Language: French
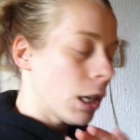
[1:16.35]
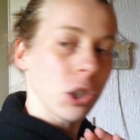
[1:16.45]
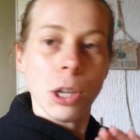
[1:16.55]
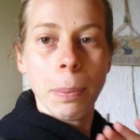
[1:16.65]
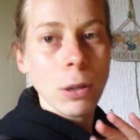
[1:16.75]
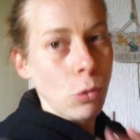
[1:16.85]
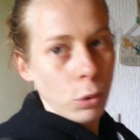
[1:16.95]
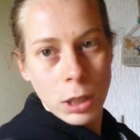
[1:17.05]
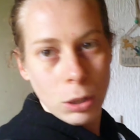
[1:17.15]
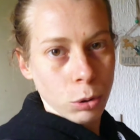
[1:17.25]
J'ai pas du tout
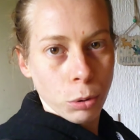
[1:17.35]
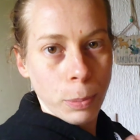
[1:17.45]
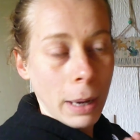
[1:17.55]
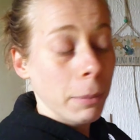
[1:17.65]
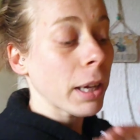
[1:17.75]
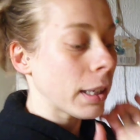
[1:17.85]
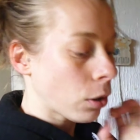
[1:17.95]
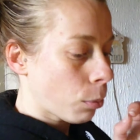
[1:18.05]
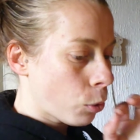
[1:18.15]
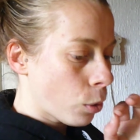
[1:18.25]
un kilo de rhubarbe et
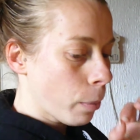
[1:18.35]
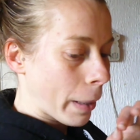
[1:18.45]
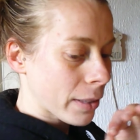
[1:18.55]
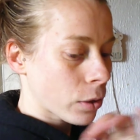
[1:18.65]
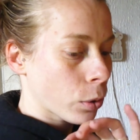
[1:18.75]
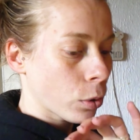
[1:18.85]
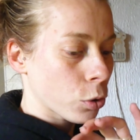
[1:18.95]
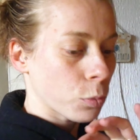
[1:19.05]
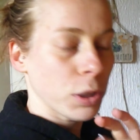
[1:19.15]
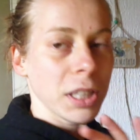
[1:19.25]
tant mieux parce que
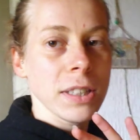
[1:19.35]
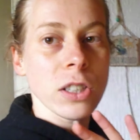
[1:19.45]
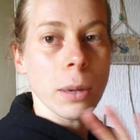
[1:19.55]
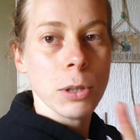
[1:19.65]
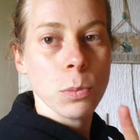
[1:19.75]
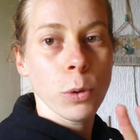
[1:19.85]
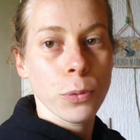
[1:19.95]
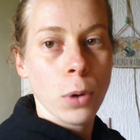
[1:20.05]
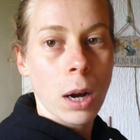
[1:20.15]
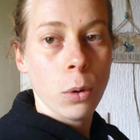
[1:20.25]
je me dis si jamais je me
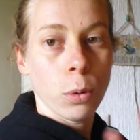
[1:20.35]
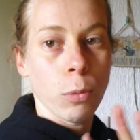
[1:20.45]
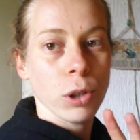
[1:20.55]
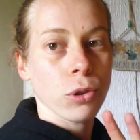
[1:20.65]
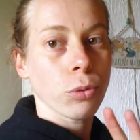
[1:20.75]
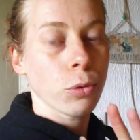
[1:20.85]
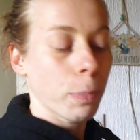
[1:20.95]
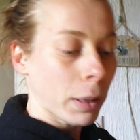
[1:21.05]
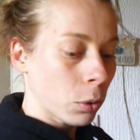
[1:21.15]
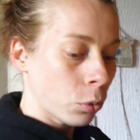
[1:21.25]
foire, au moins j'en use
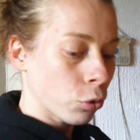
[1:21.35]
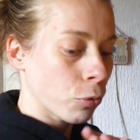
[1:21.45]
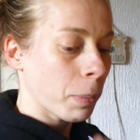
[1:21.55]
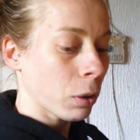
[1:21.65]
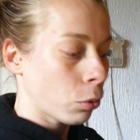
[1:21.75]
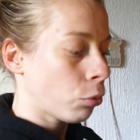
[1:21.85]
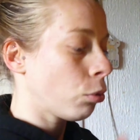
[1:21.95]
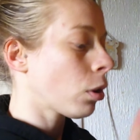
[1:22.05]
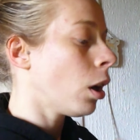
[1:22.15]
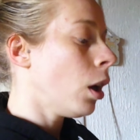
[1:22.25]
pas trop, juste pas trop de
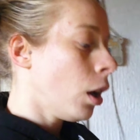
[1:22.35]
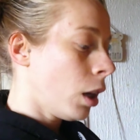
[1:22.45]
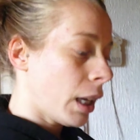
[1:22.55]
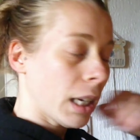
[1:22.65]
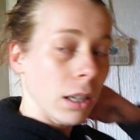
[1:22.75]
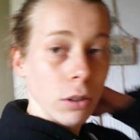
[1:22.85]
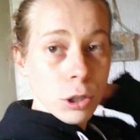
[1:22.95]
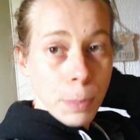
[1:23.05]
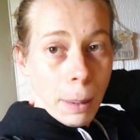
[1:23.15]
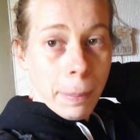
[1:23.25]
sucre et euh,
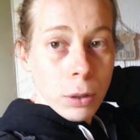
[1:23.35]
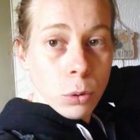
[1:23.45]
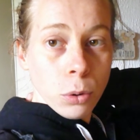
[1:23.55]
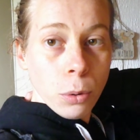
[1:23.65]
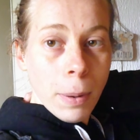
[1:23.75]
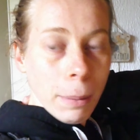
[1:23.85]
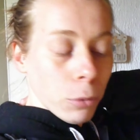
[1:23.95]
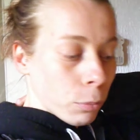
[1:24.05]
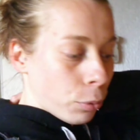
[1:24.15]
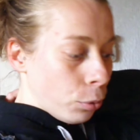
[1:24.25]
je perds pas trop de rhubarbe
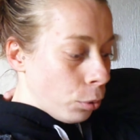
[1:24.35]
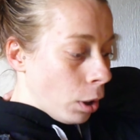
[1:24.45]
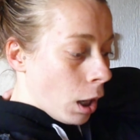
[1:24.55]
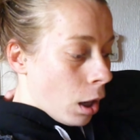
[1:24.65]
non plus.